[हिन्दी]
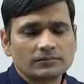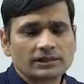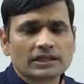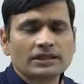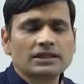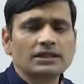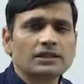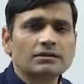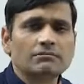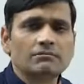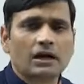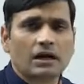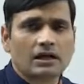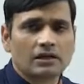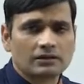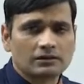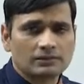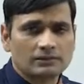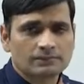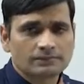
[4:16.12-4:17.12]
गांधी की माँ
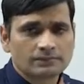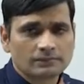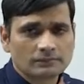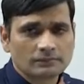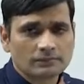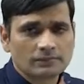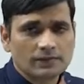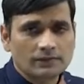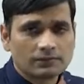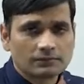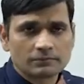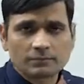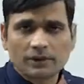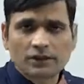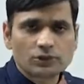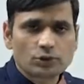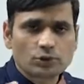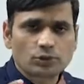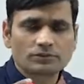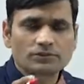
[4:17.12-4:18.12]

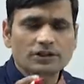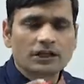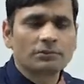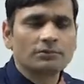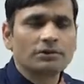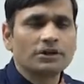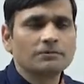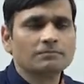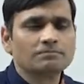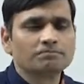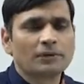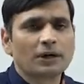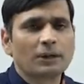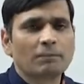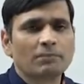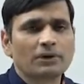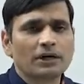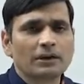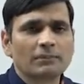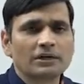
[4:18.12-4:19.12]
वैष्णव धर्म की
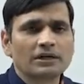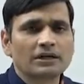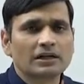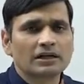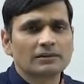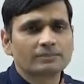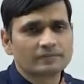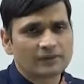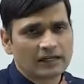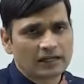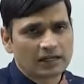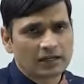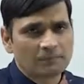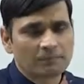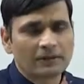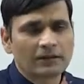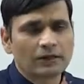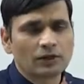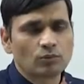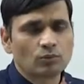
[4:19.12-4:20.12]
परंपरा में इनका लालन
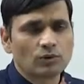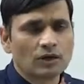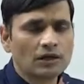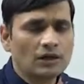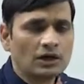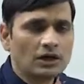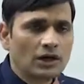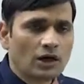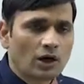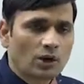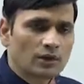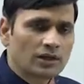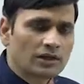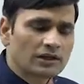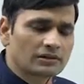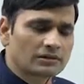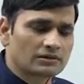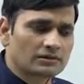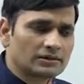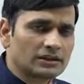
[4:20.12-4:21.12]
पालन हुआ और
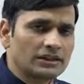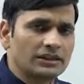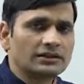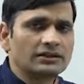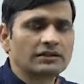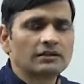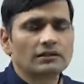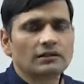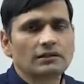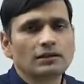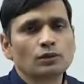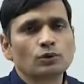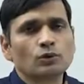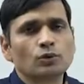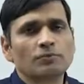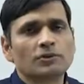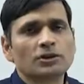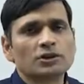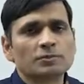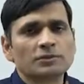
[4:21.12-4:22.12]
एक गीत
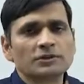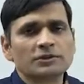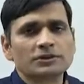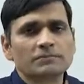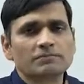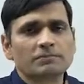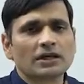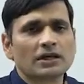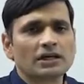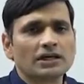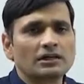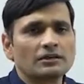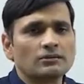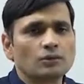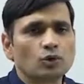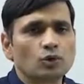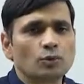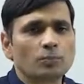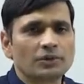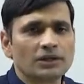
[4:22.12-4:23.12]
इनको बचपन से बड़ा ही
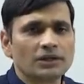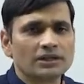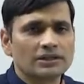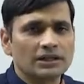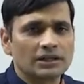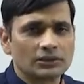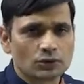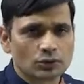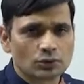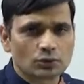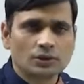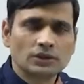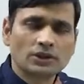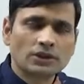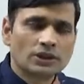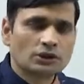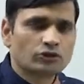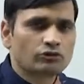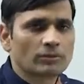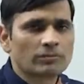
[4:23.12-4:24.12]
लोकप्रिय था जो
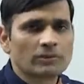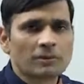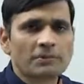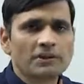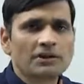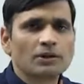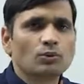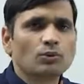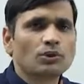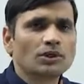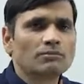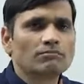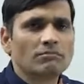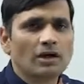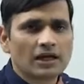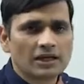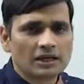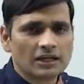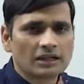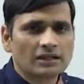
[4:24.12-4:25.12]
स्वाभाविक है उनकी
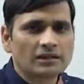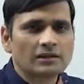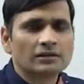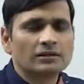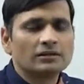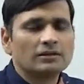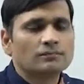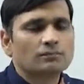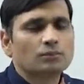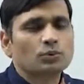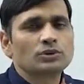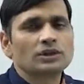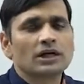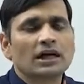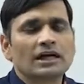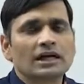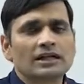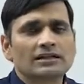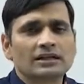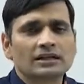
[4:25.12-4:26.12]
माँ ही पूजा
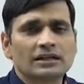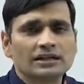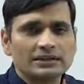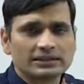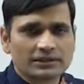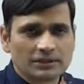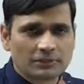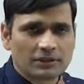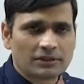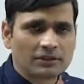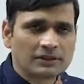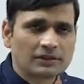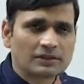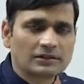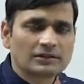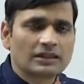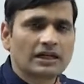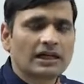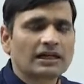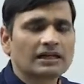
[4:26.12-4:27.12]
आराधना के समय
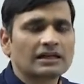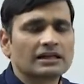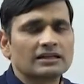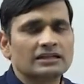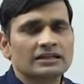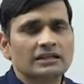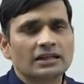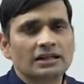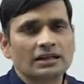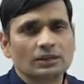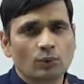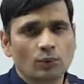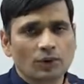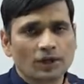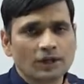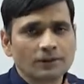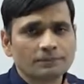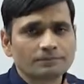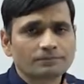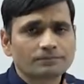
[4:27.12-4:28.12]
गाया करती रही
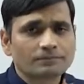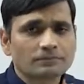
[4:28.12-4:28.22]
होंगी